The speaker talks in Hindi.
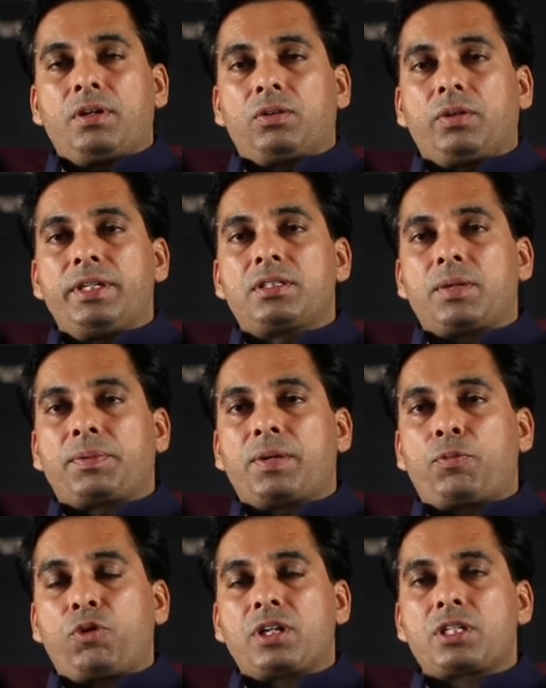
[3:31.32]
तो इन सब के
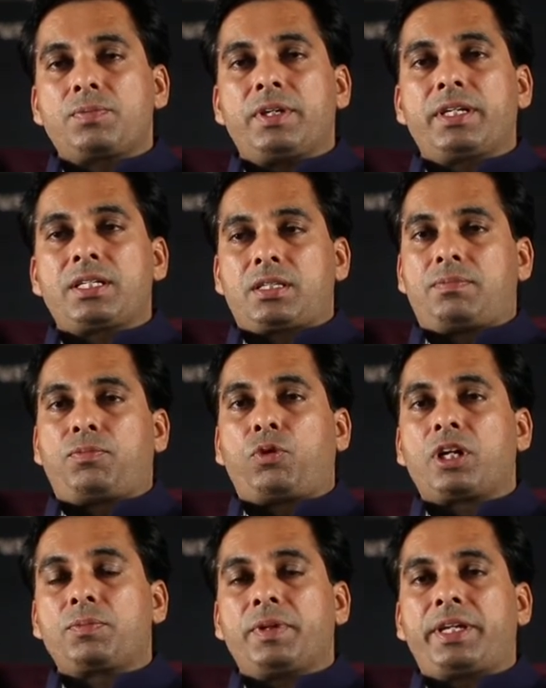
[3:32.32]
प्रोडक्ट्स में किस
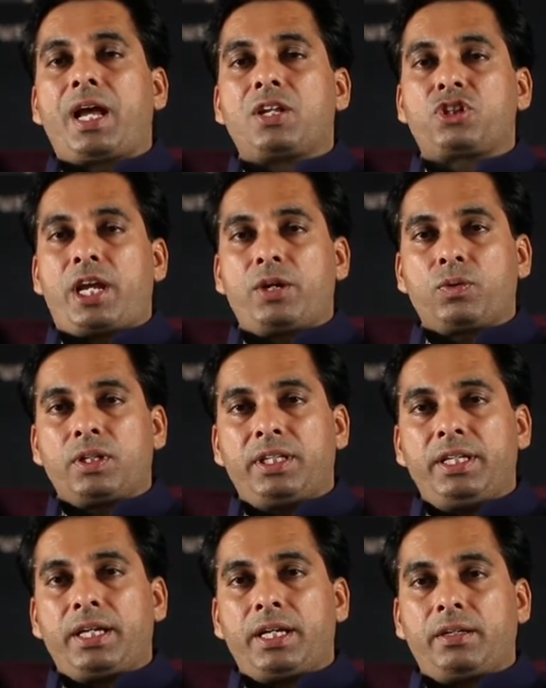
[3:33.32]
प्रोडक्ट में क्या अच्छाई उन्होंने
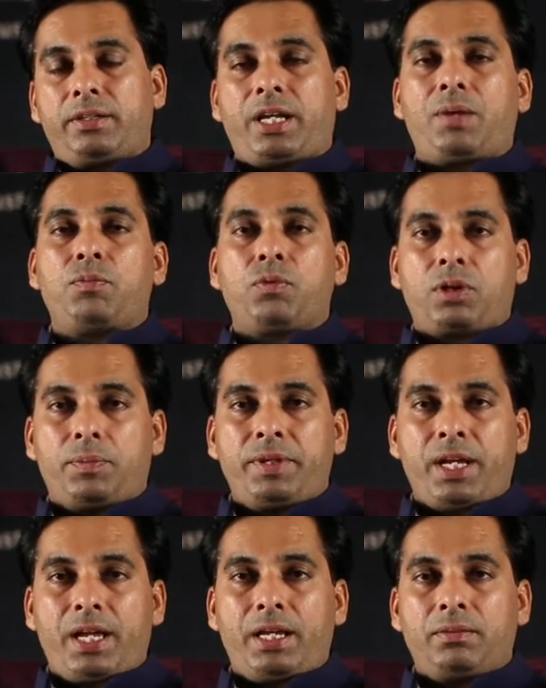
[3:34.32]
दी है क्या
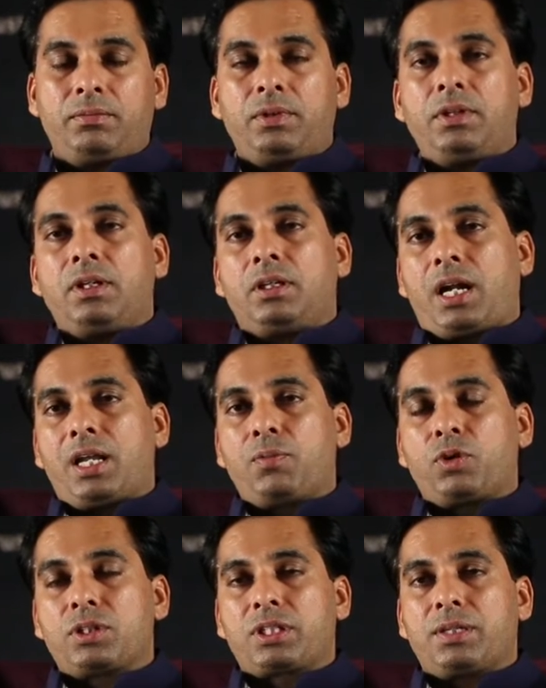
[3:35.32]
कमियाँ हैं टाटा
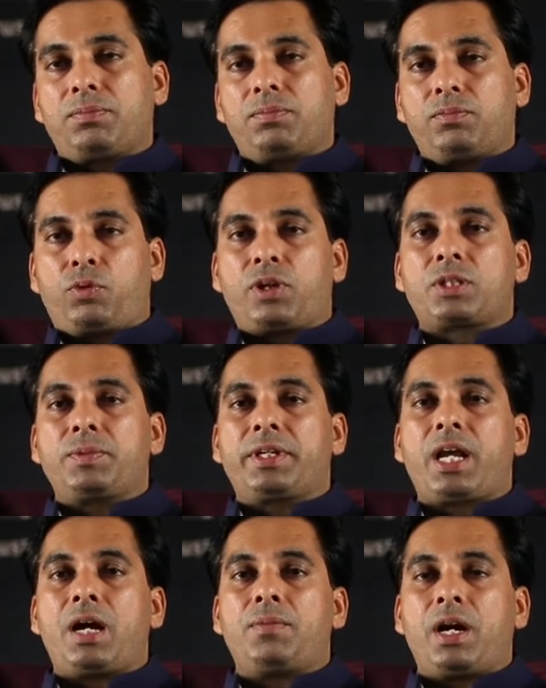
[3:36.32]
मोटर्स के प्रोडक्ट्स में
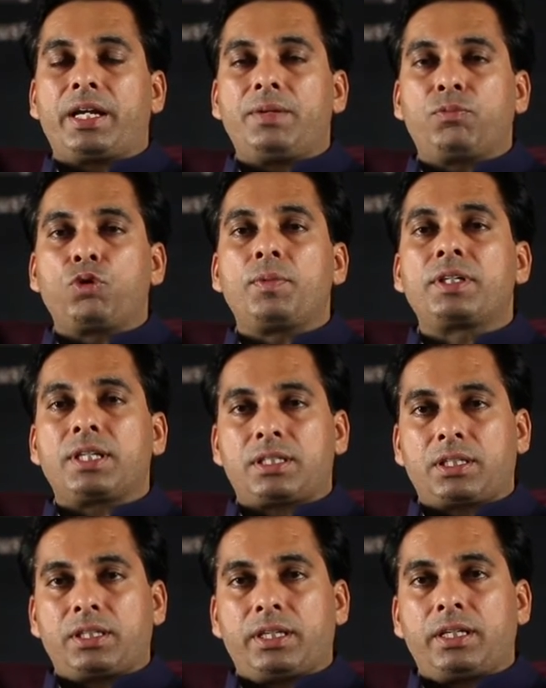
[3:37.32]
क्या हम आगे इम्प्रूवमेंट कर
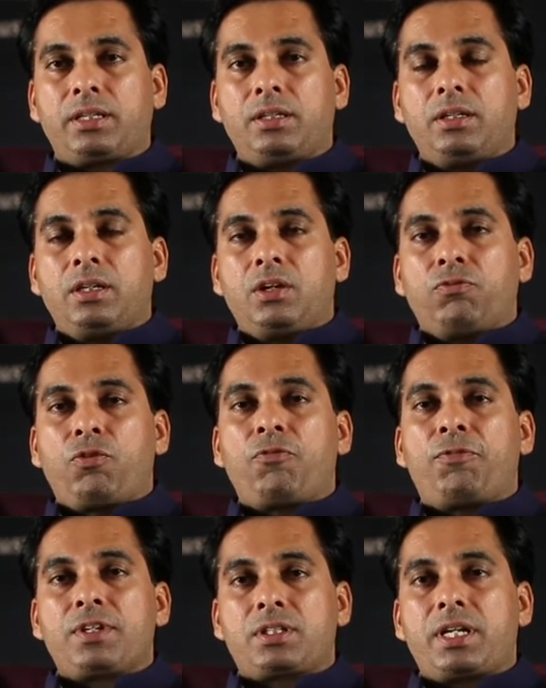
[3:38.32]
सकते हैं वो
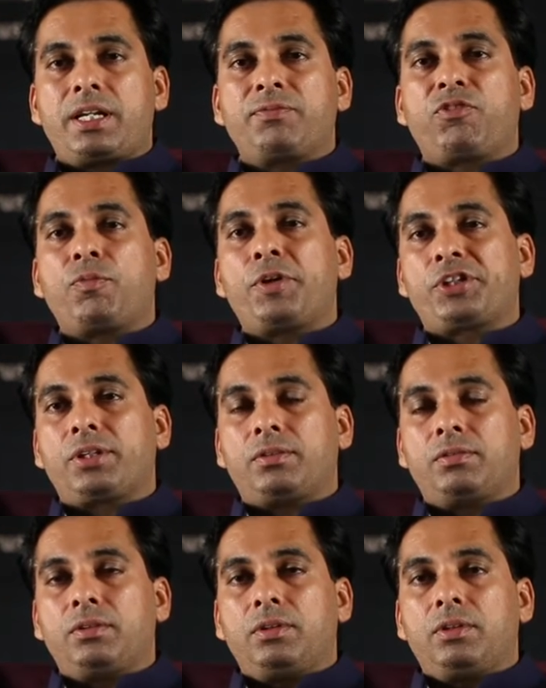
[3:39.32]
फर्स्ट एंड इन्फॉर्मेशन
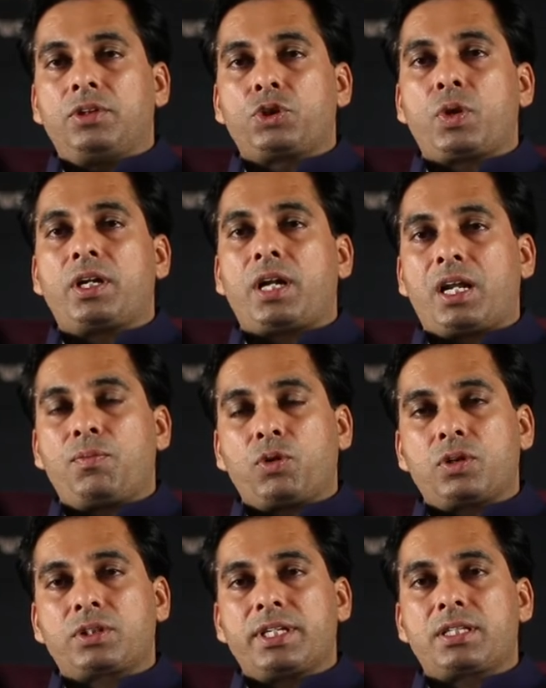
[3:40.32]
जो है टाटा
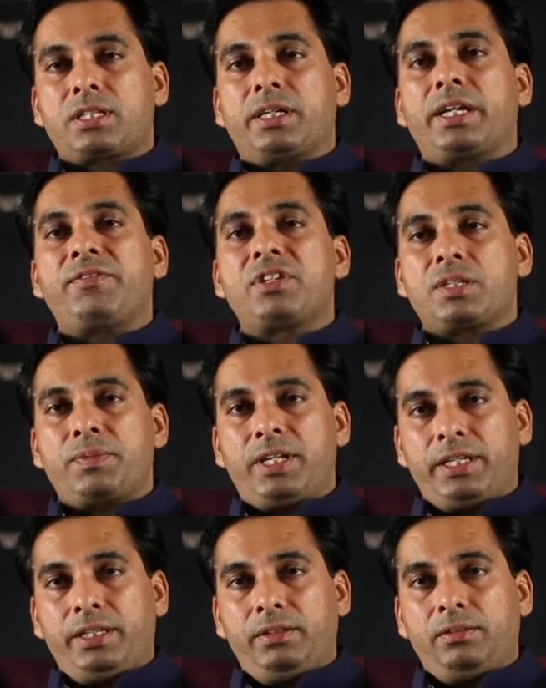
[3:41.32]
मोटर्स की इस तरह के इवेंट से
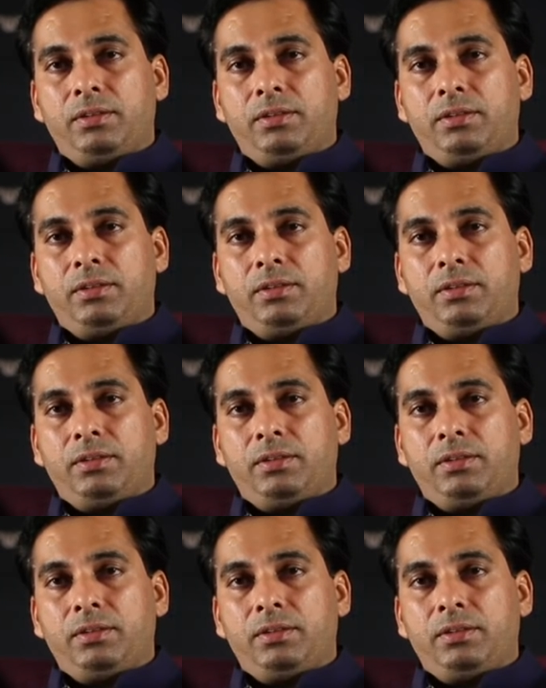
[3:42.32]
मिलेगी